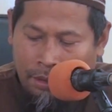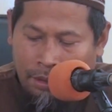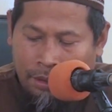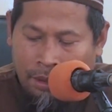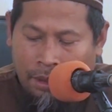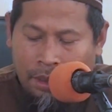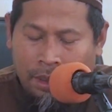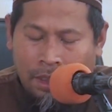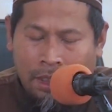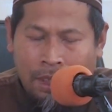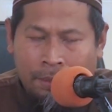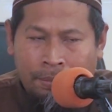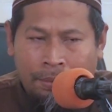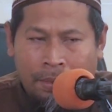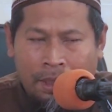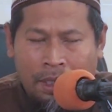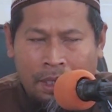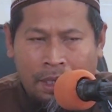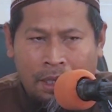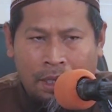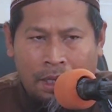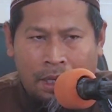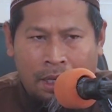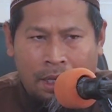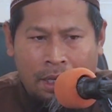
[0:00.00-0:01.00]
jadi
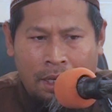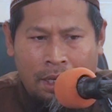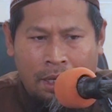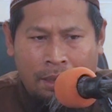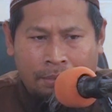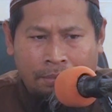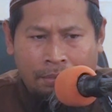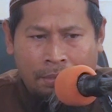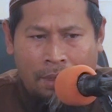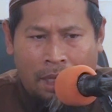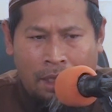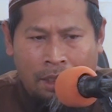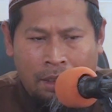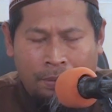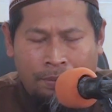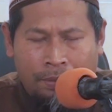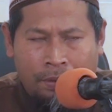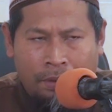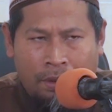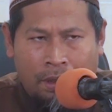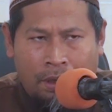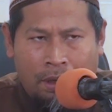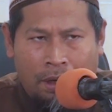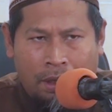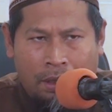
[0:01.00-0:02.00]
Imam
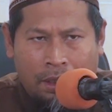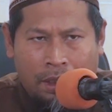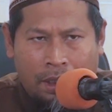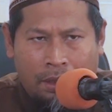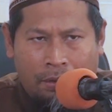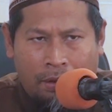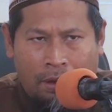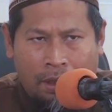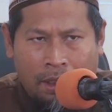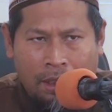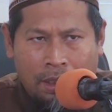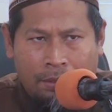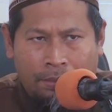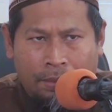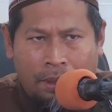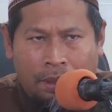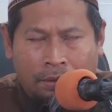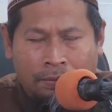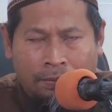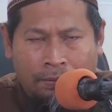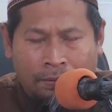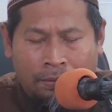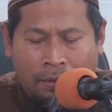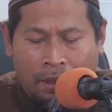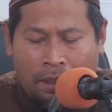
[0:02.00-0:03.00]
Al-Bukhari
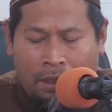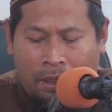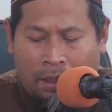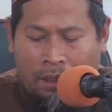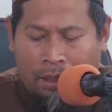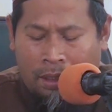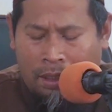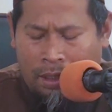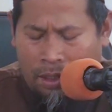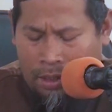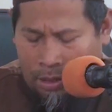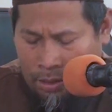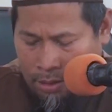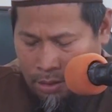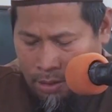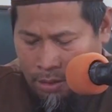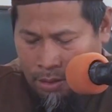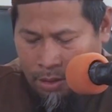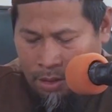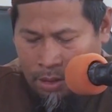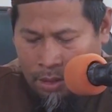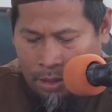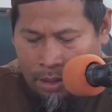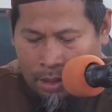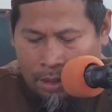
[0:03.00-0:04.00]
rahimahullah
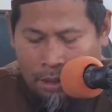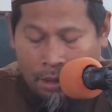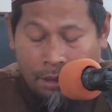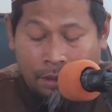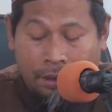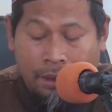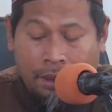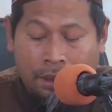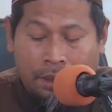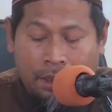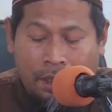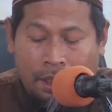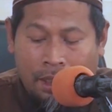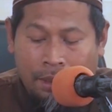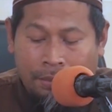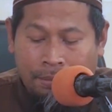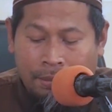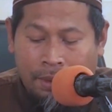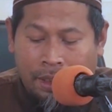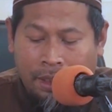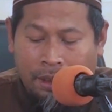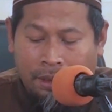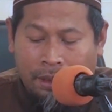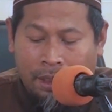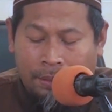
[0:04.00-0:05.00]
di
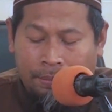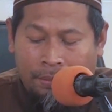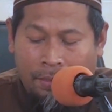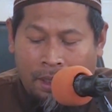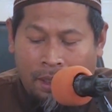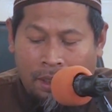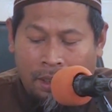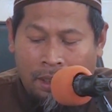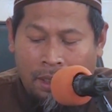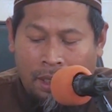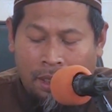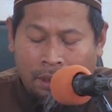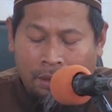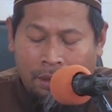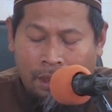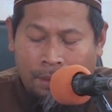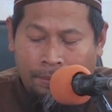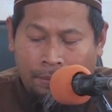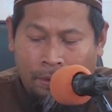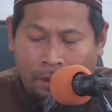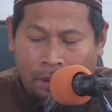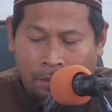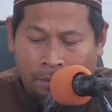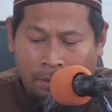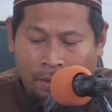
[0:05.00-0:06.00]
dalam kitab
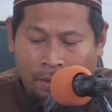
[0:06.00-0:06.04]
Al-Adabul